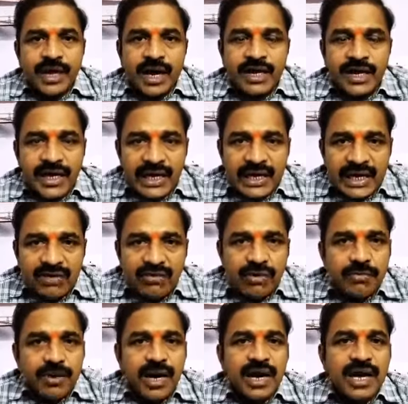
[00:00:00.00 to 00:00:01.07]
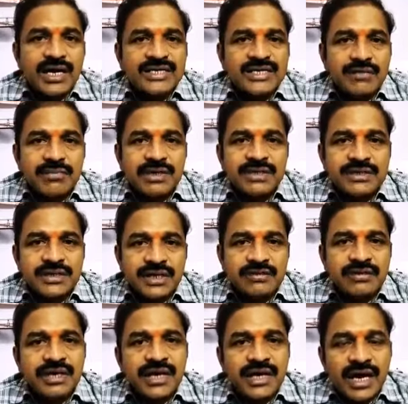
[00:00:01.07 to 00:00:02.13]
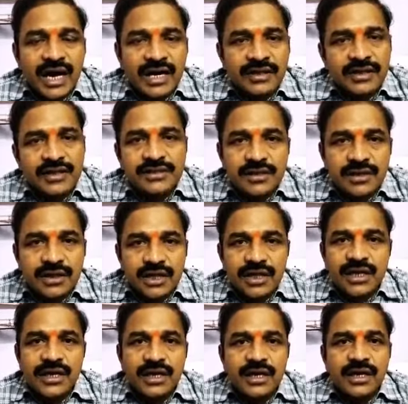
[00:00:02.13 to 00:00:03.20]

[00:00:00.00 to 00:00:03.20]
అన్ని విభాగాలకు సంబంధించినటువంటి కార్యదర్శులకి